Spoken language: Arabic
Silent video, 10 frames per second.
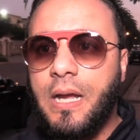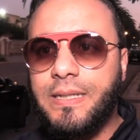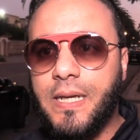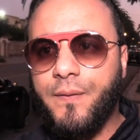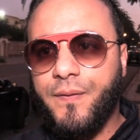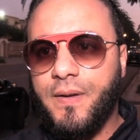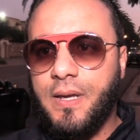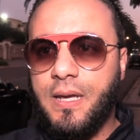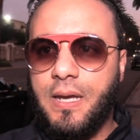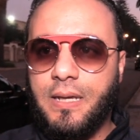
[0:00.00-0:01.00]
كتعرف
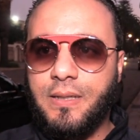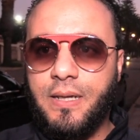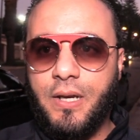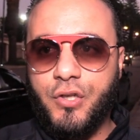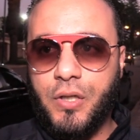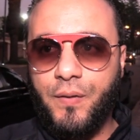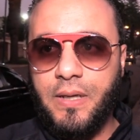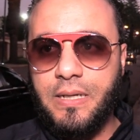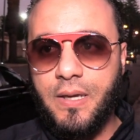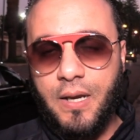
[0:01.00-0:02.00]
آه، انني انا اشرف
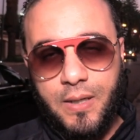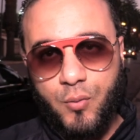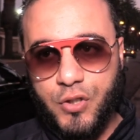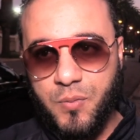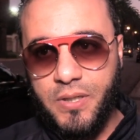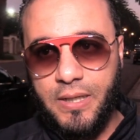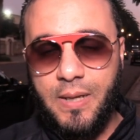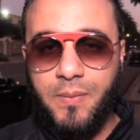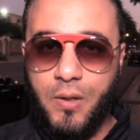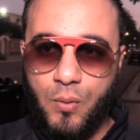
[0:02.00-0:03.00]
حي اني راقي معتمد
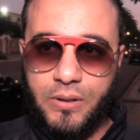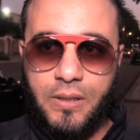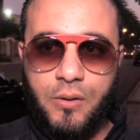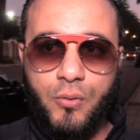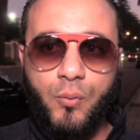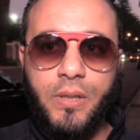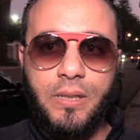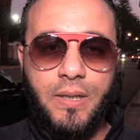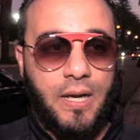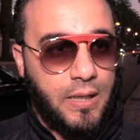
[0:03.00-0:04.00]
اعلاميا وطنيا
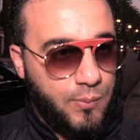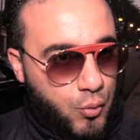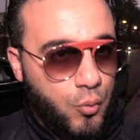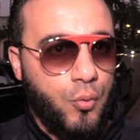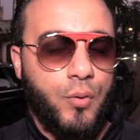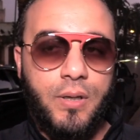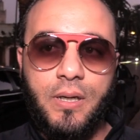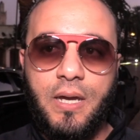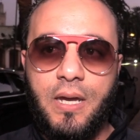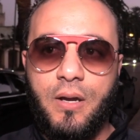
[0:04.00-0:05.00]
ودوليا راقي مشهور
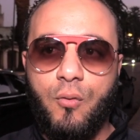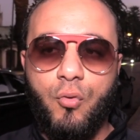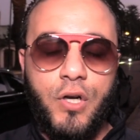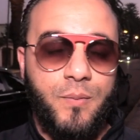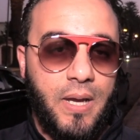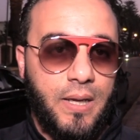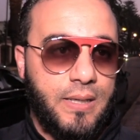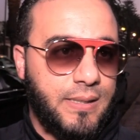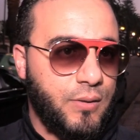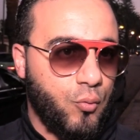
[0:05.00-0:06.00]
آه، كلما
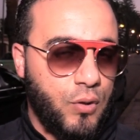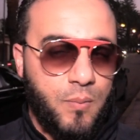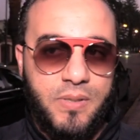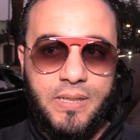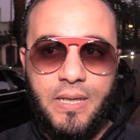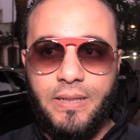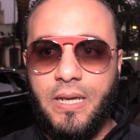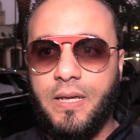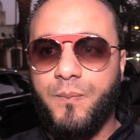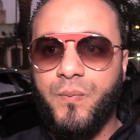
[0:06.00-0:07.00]
على سيتي كلما زاد
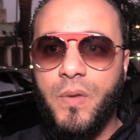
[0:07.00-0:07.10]
اعدائي